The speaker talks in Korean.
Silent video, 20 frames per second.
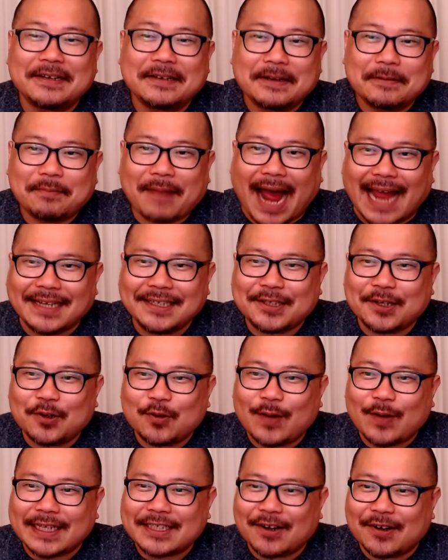
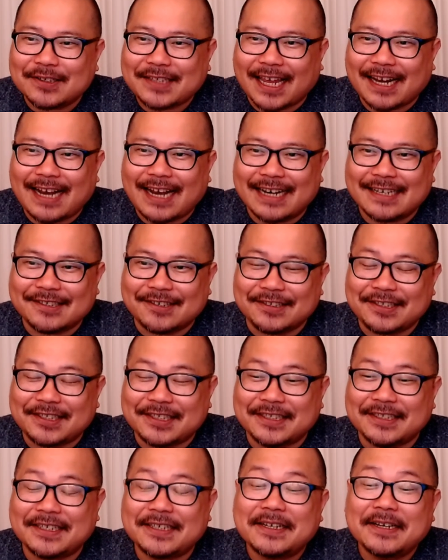반성과 성찰을 하는
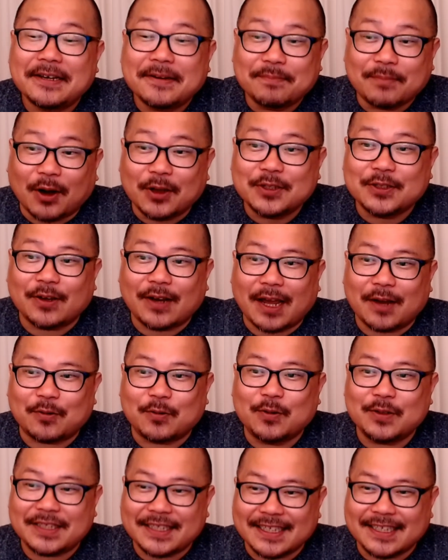것이
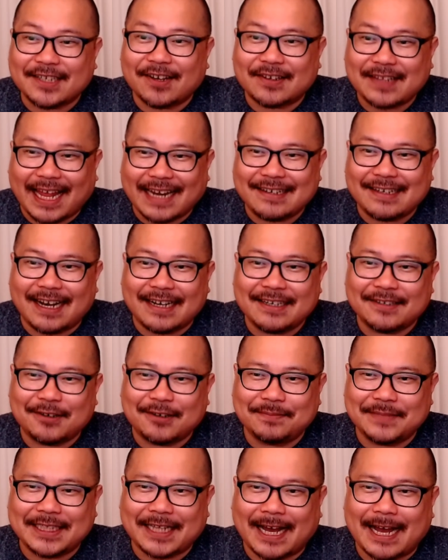먼저라고 직격탄을 날린
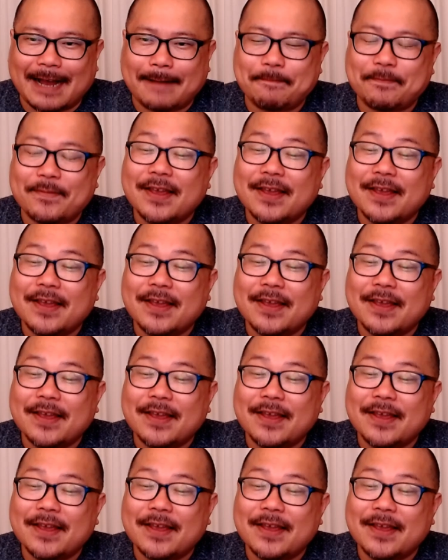겁니다.